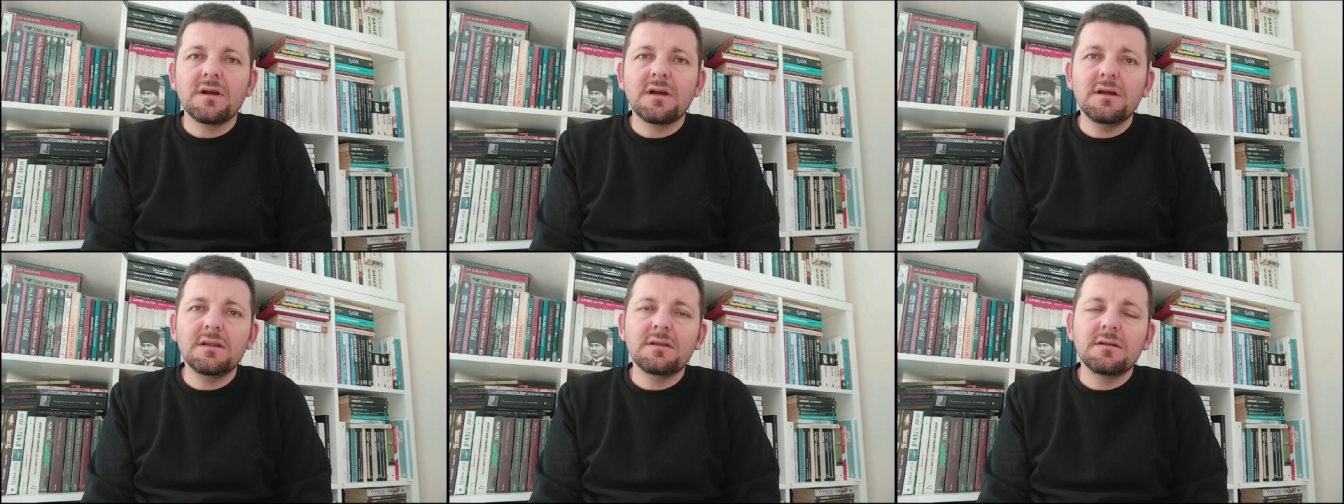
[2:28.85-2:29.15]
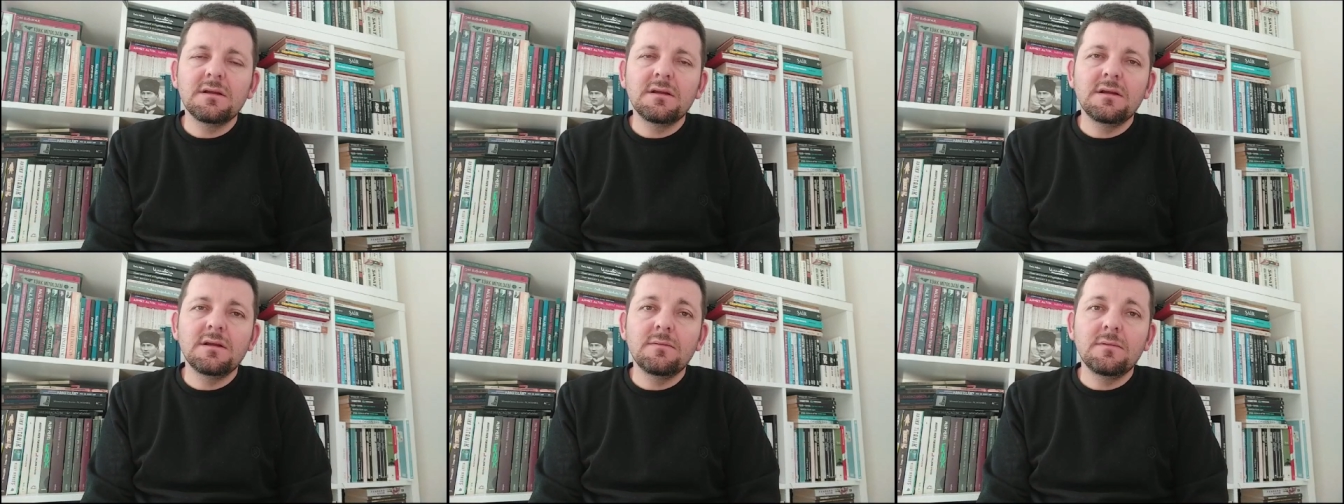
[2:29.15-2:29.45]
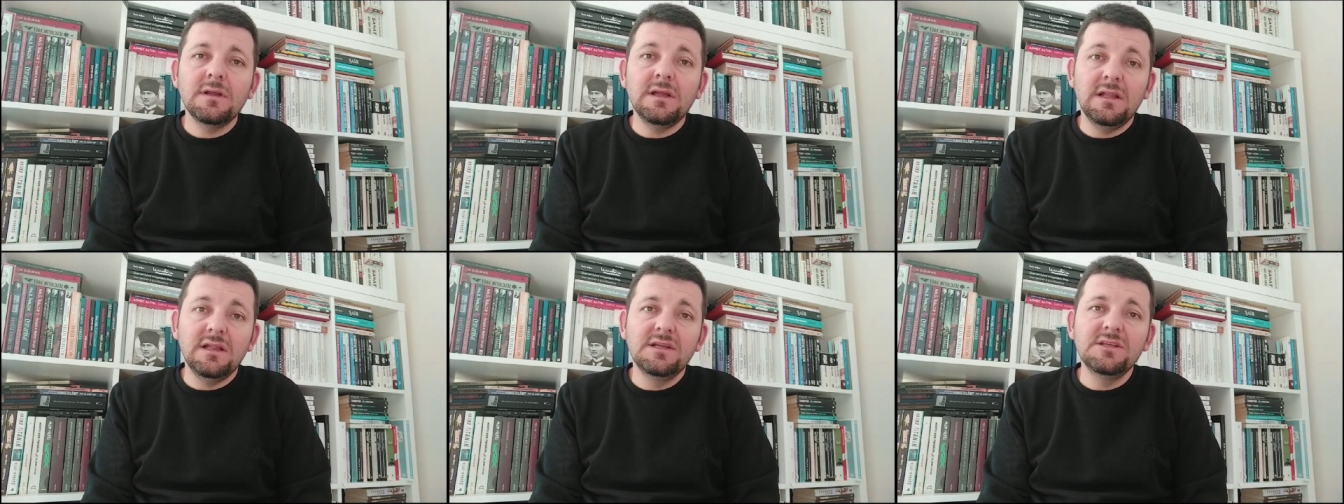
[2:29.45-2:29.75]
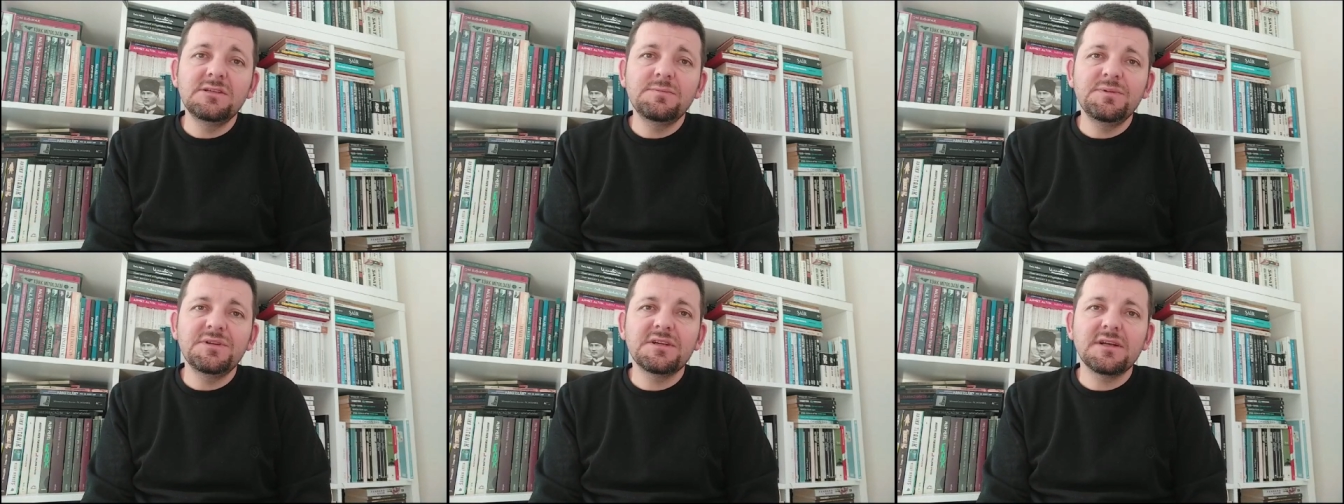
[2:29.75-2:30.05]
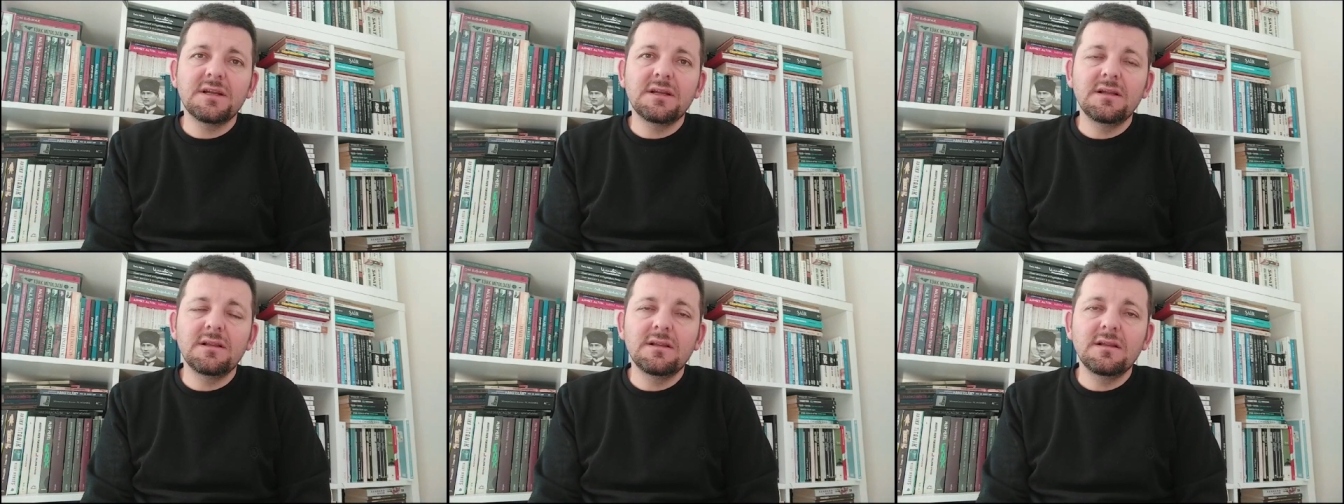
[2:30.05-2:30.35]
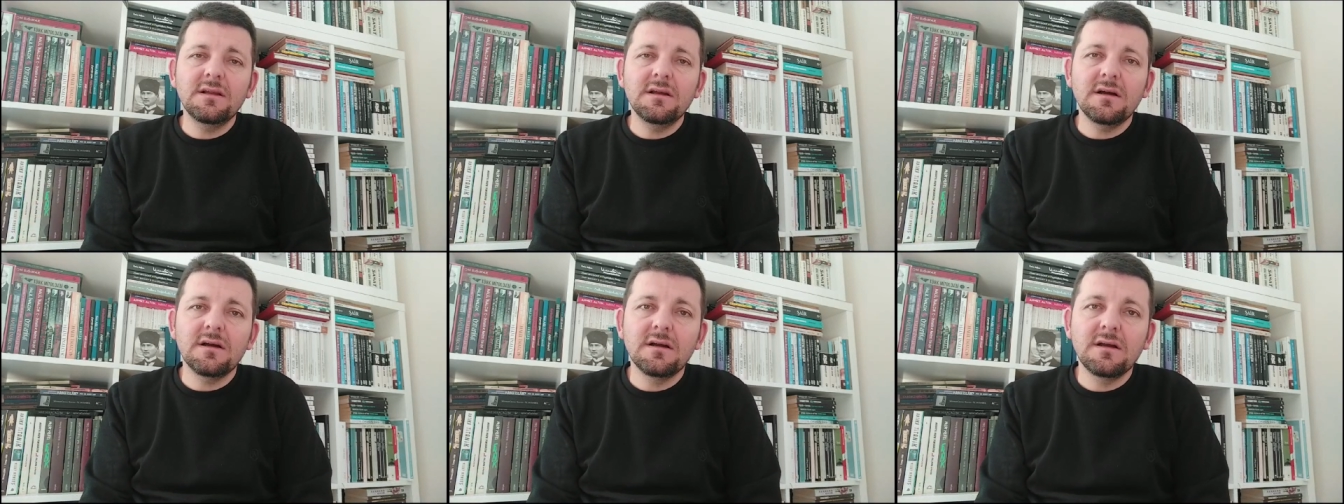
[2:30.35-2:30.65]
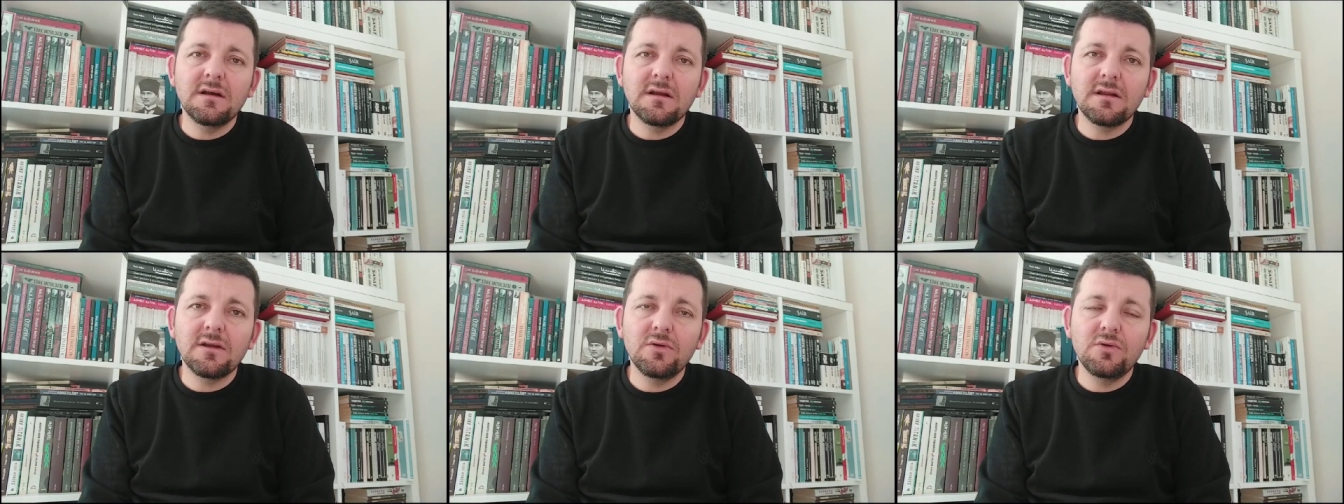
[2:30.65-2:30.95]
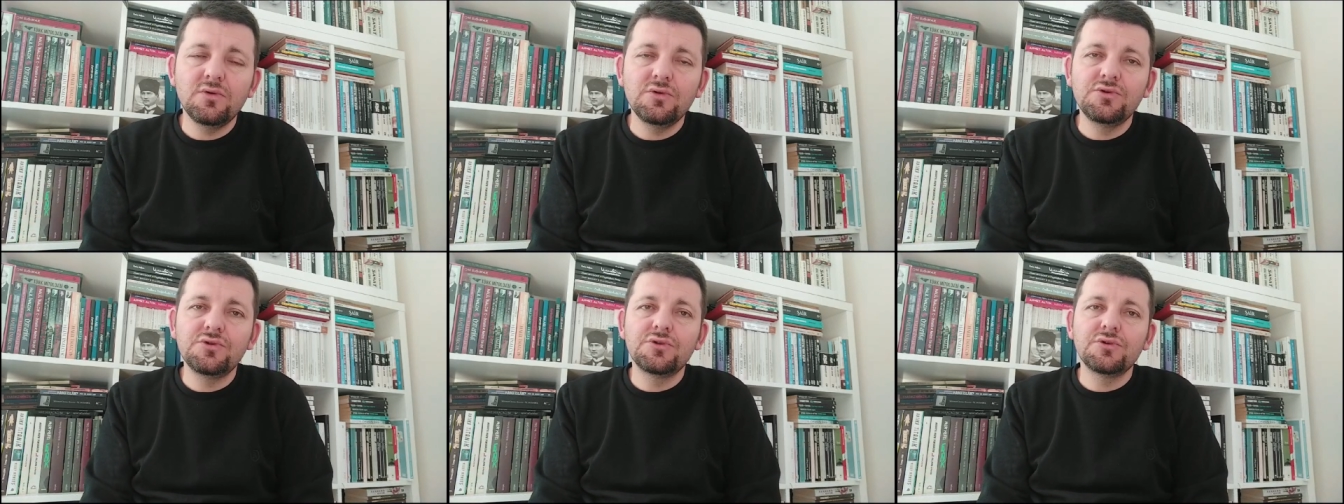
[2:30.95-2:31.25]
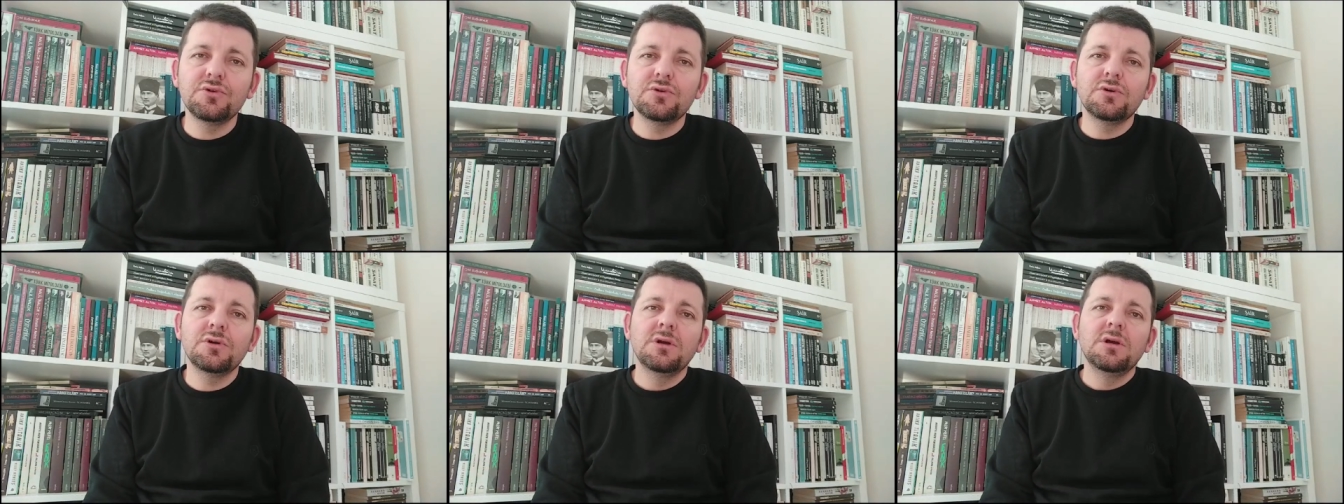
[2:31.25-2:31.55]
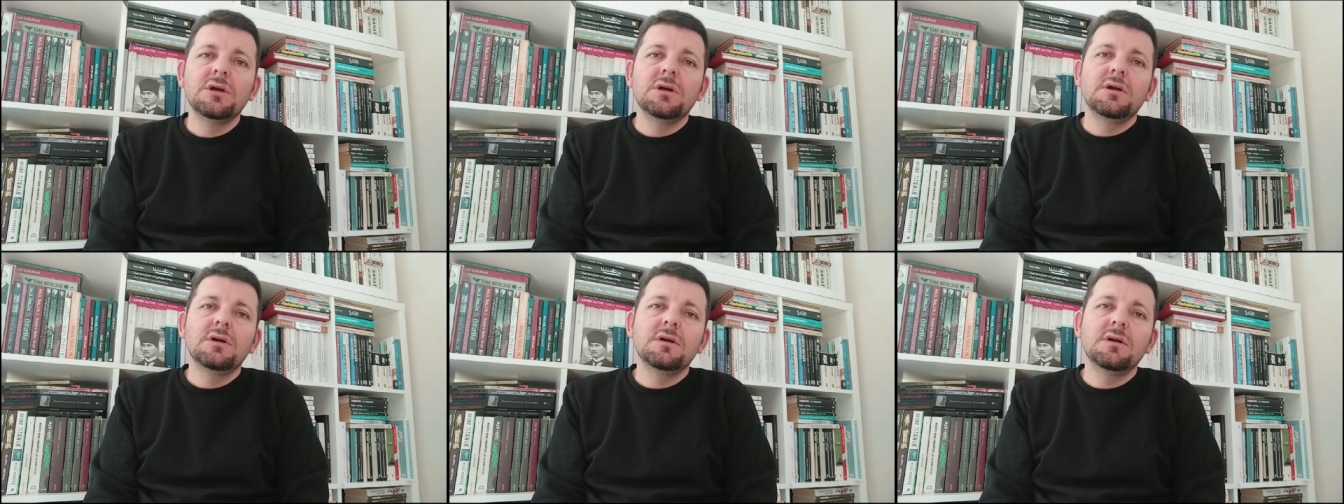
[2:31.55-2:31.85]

Fakat e, ilginç bir şekilde Ankara Gücü